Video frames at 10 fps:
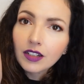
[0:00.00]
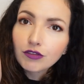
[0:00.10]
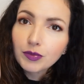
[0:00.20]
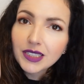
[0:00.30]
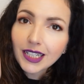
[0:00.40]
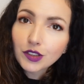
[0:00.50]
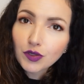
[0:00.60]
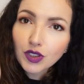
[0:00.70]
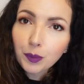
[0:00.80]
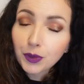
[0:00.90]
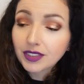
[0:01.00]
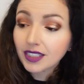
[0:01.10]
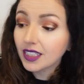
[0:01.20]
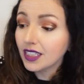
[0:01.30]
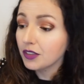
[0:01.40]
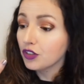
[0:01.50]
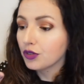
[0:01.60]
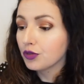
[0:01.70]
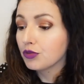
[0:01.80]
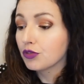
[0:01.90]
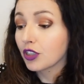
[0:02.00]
Vous me direz ce que vous en pensez, euh,